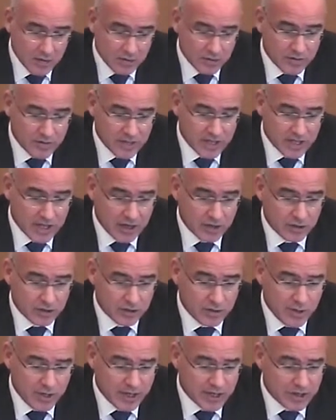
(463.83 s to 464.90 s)
universitario,
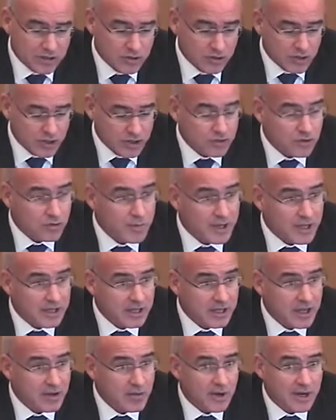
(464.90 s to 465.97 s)
tutti quelli che sono gli strumenti
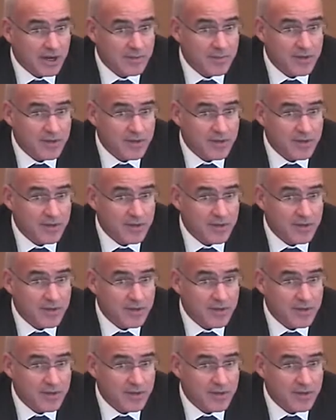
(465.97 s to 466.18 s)
che in qualche